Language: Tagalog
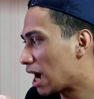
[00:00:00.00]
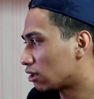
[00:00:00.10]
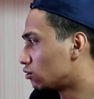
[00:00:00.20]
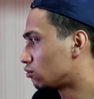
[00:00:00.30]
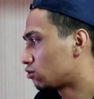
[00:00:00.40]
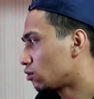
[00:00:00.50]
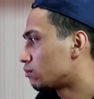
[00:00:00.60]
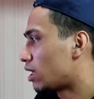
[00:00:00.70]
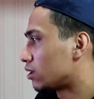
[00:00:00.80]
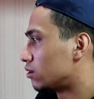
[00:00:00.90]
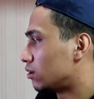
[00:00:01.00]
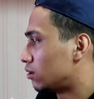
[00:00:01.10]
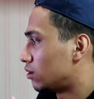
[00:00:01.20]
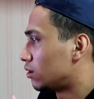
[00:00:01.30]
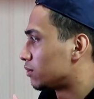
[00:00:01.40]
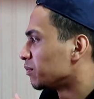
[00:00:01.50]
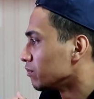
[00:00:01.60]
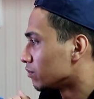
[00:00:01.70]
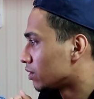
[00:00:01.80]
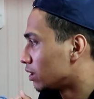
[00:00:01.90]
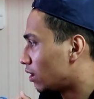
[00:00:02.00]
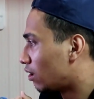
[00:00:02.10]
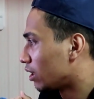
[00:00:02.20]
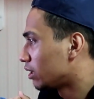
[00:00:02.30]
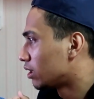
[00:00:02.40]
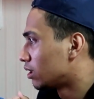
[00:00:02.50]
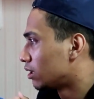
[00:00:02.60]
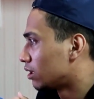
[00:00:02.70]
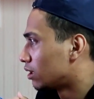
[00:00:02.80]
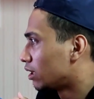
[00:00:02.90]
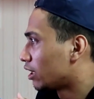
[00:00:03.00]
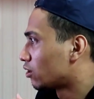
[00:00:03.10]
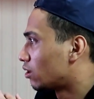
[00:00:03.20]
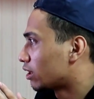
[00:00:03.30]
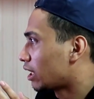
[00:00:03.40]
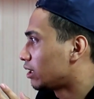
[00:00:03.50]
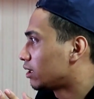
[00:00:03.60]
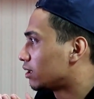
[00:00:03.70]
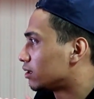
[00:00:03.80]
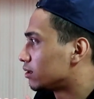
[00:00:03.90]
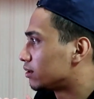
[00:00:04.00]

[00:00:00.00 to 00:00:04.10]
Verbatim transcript: bago. Gusto ko yung bago. Okay. Eto, kay